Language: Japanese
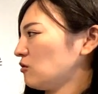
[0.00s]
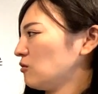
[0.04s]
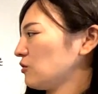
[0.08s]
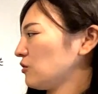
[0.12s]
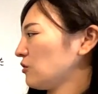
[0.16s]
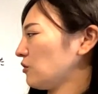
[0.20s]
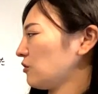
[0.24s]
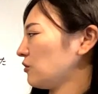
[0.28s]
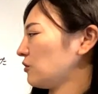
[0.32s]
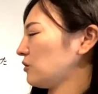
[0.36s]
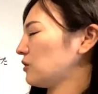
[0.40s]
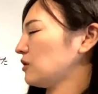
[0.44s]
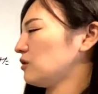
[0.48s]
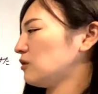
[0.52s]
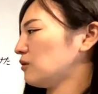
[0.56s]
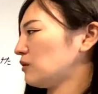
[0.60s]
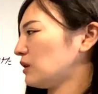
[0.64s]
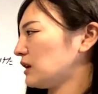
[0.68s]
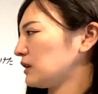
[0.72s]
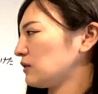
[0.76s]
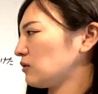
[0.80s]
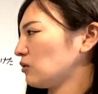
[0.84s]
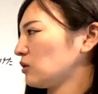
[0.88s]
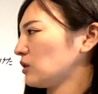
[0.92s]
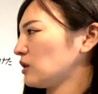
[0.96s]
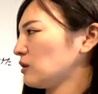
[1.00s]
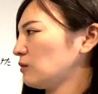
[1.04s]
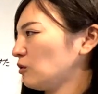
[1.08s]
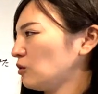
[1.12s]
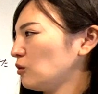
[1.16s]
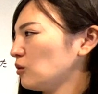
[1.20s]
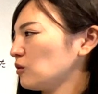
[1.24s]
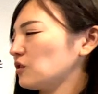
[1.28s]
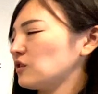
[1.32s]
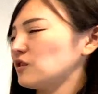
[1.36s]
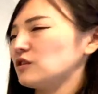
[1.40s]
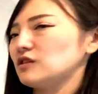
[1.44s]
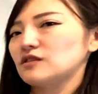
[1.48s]
務局っていうのはとて
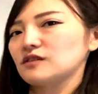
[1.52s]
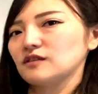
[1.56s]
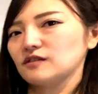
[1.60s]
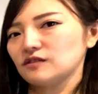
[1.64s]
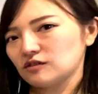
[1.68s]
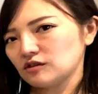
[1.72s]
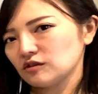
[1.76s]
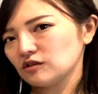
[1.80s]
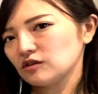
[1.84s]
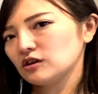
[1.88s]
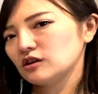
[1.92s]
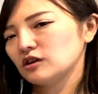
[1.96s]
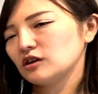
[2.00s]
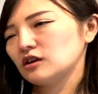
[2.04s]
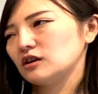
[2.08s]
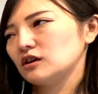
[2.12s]
も親切、